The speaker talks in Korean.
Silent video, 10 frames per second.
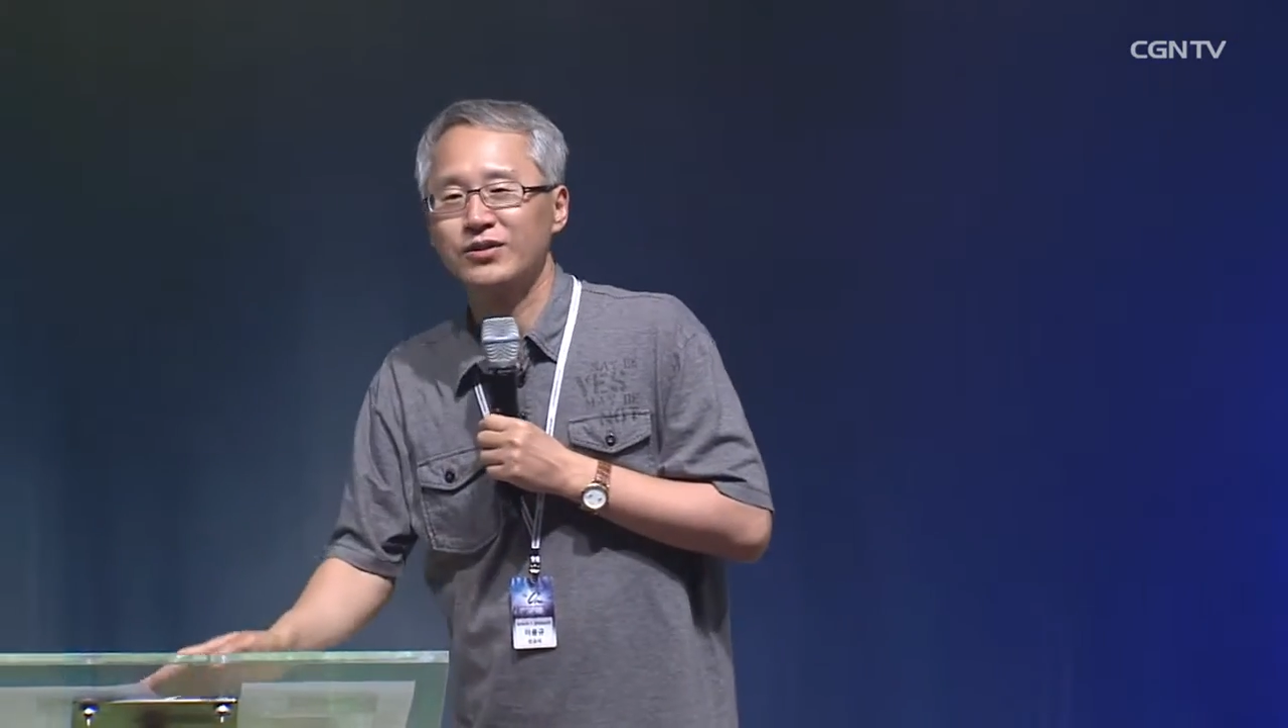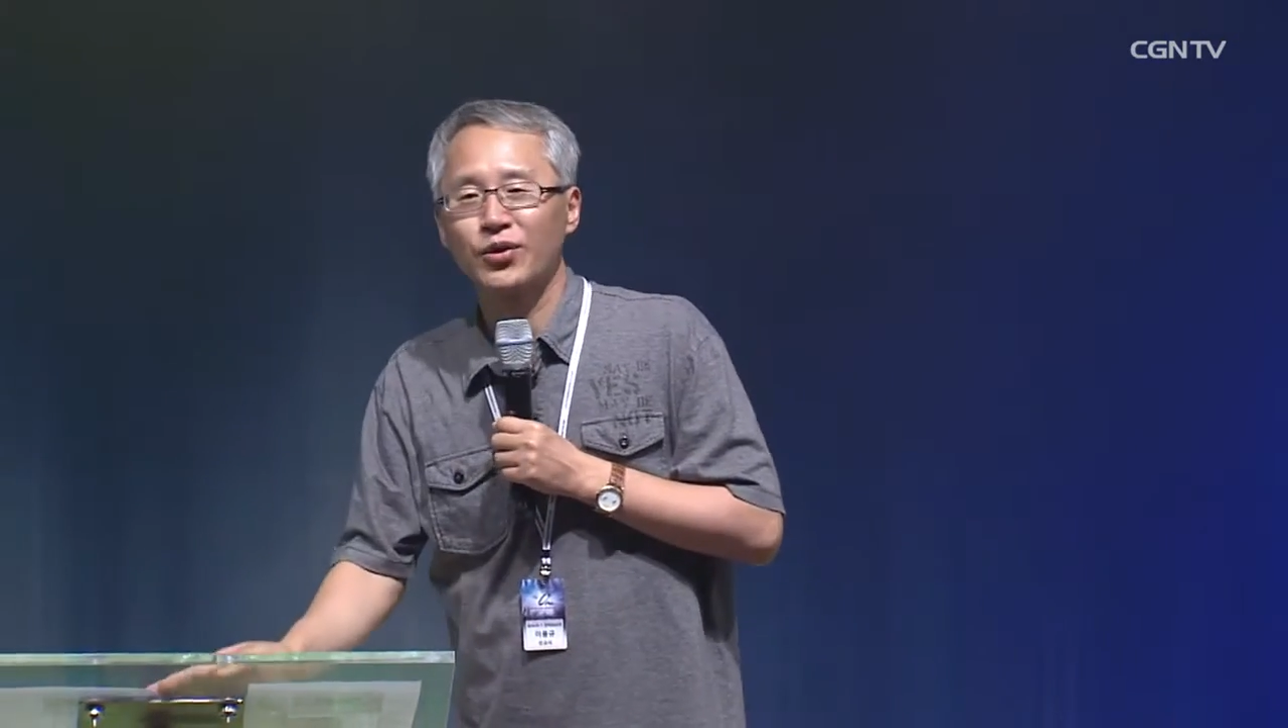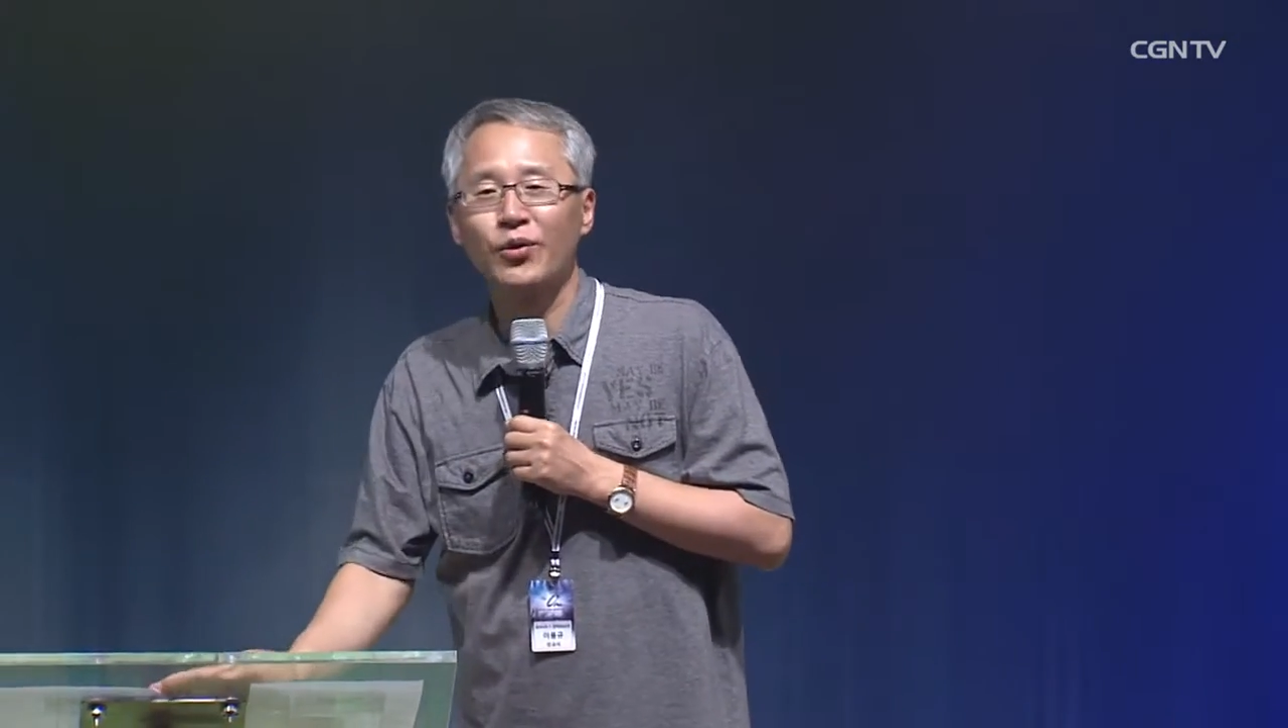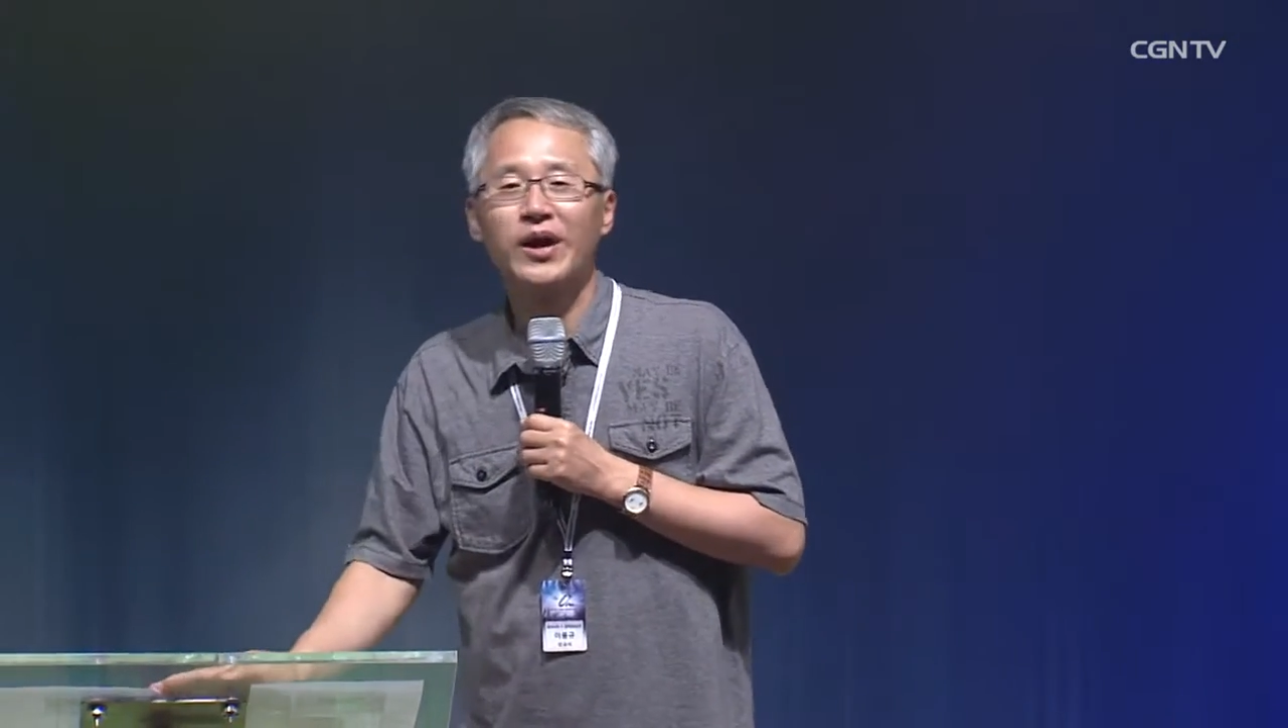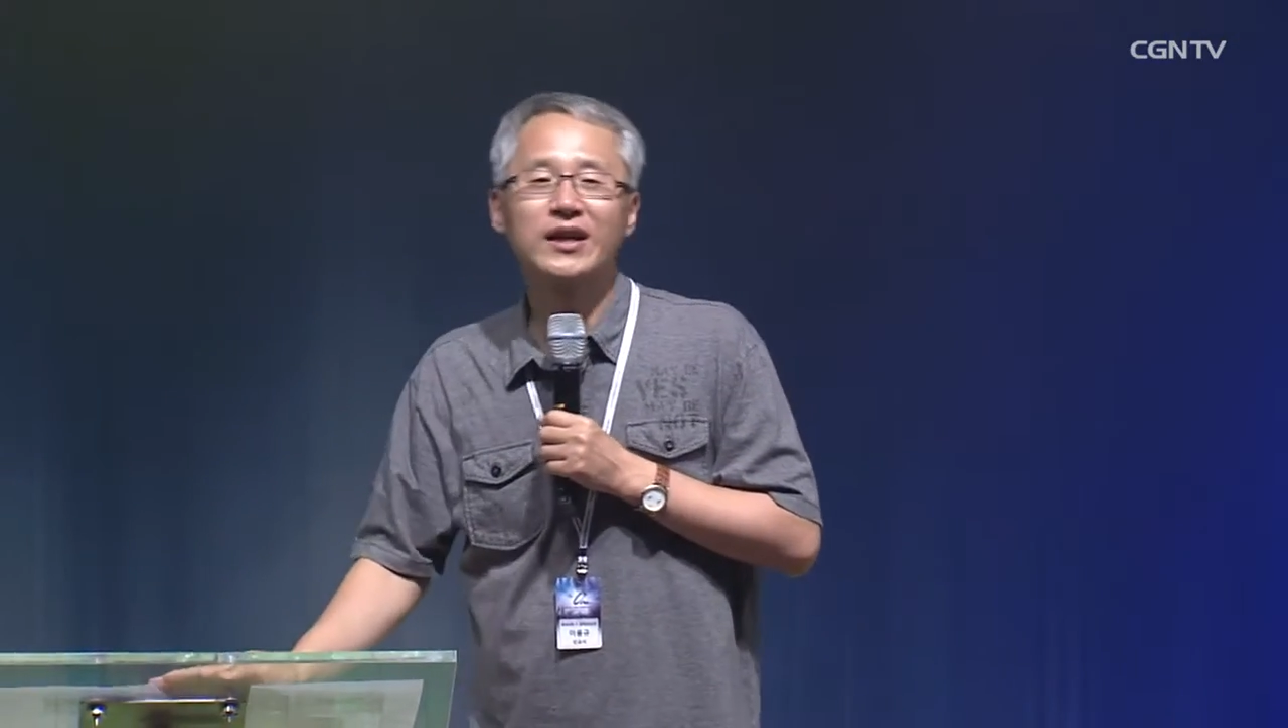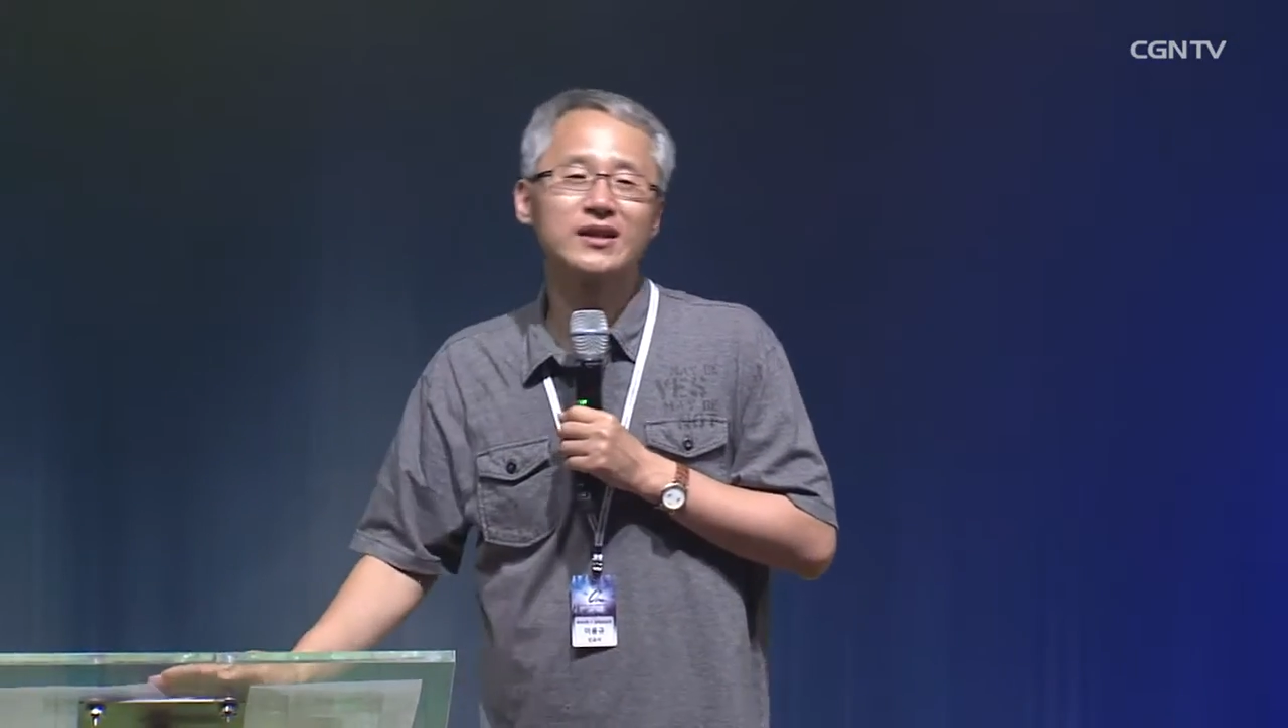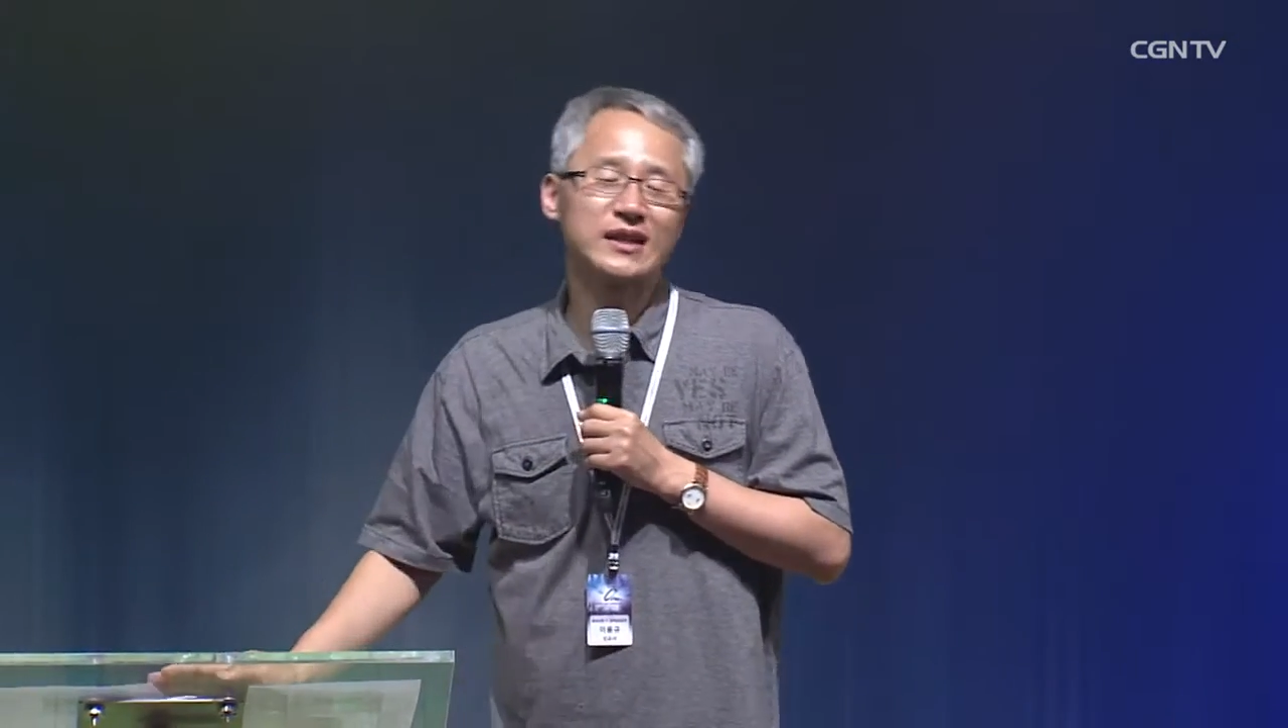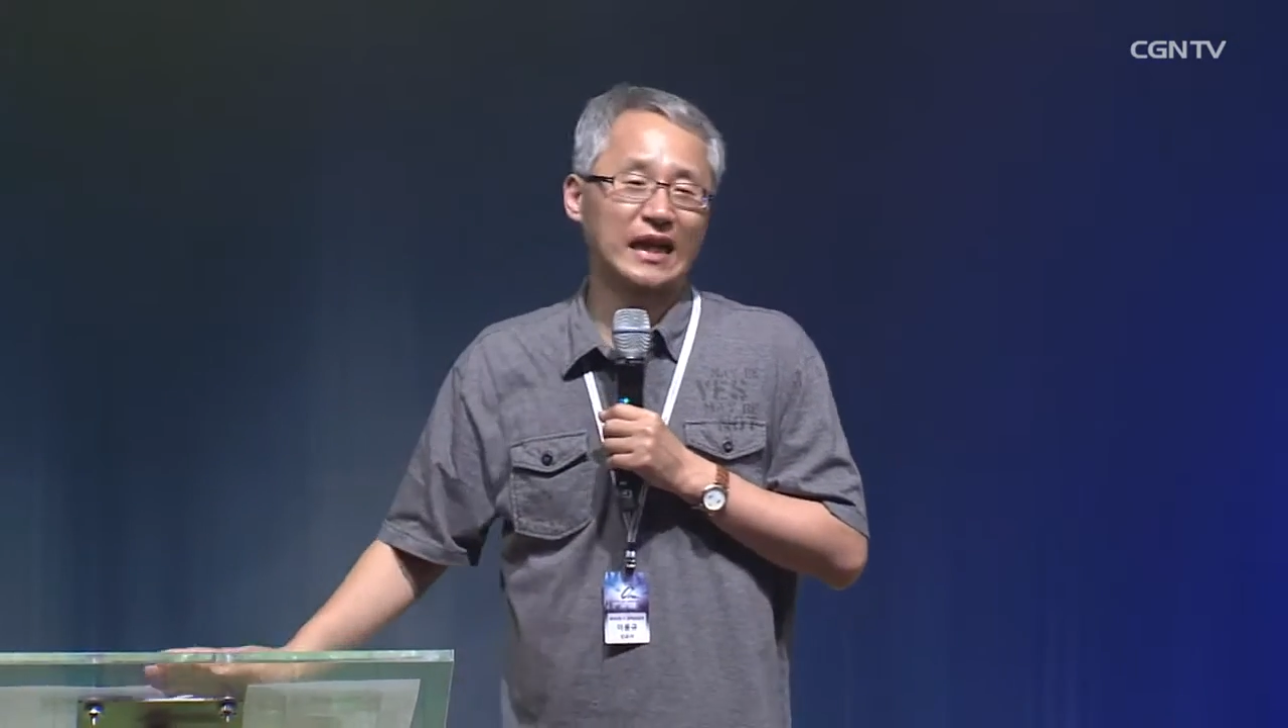교회를